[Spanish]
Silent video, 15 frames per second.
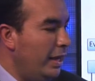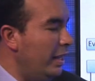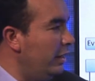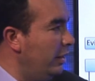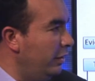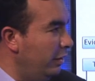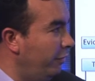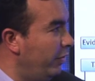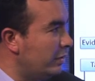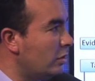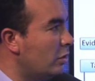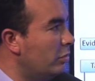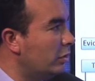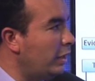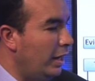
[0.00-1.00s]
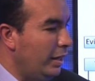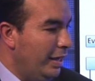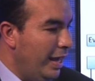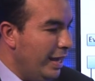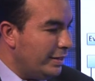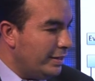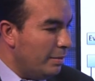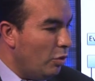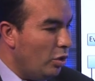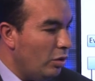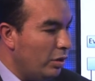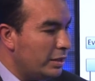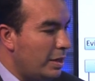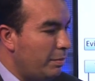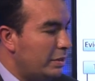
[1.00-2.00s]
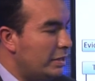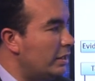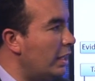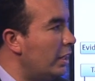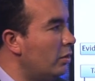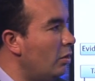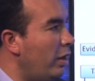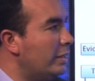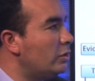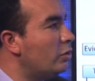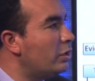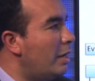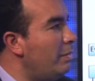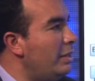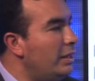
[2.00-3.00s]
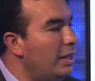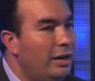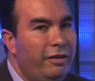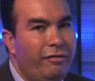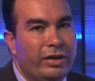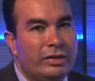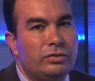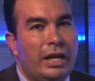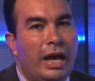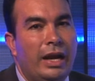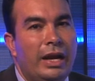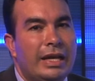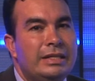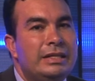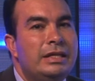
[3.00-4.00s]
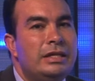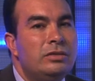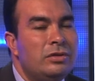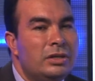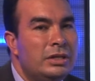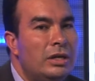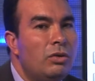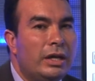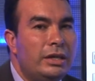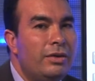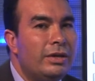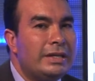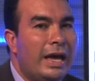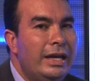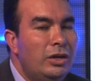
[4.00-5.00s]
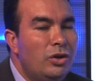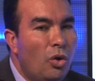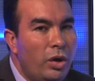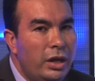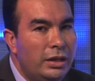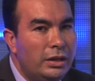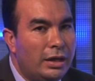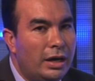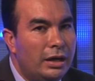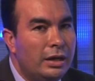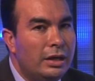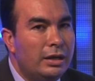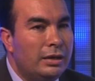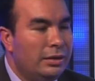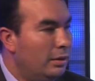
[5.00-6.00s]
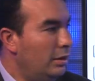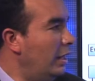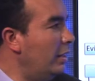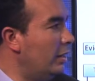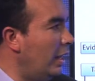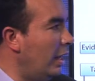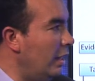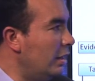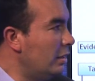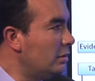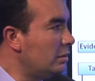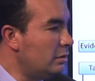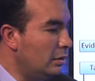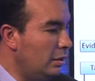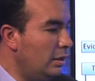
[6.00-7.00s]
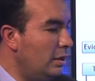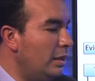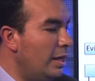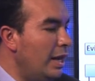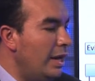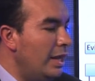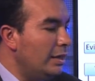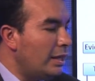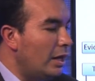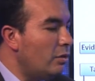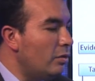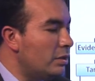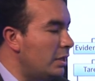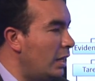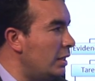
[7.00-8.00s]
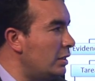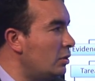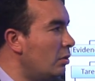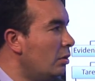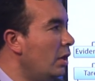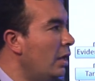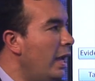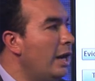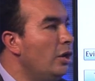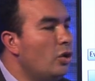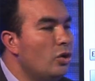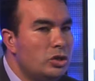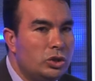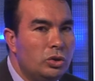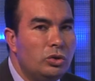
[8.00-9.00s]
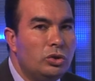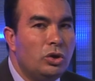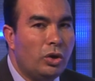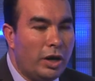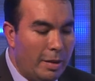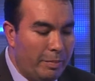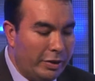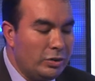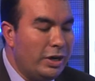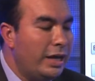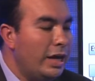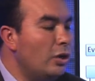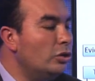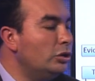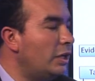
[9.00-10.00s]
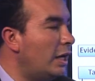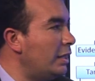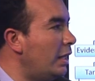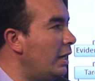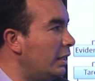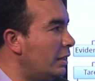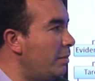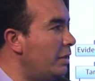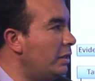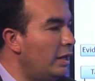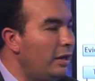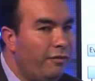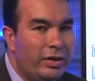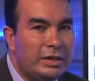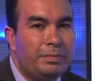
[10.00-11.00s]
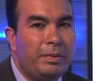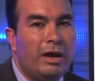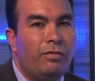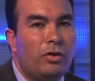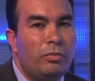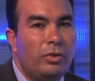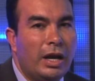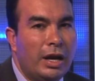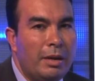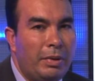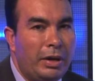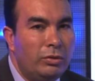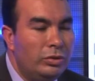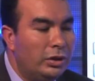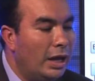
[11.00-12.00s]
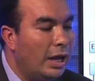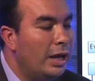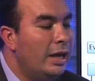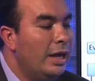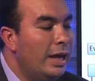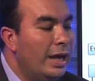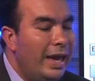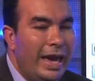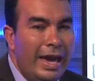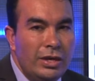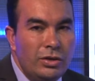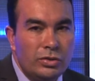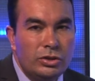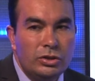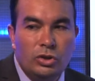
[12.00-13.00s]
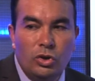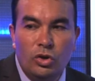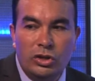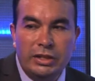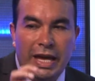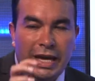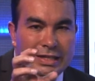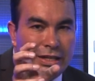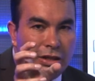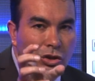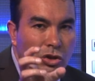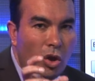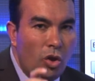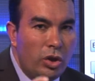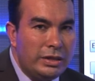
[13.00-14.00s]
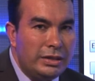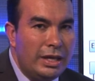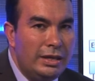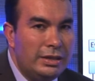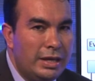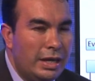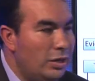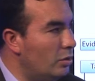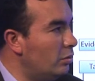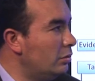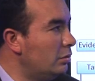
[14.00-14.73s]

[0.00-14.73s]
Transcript: el, IFEX como tal. Y este modelo que está presentando es totalmente del IFEX, o sea, las instituciones educativas ahí no entran en nada. ¿Quién entra a conocer esto? El constructor, la persona que contrata directamente el IFEX para formular la pregunta. Ellos son los que hacen todo este diseño.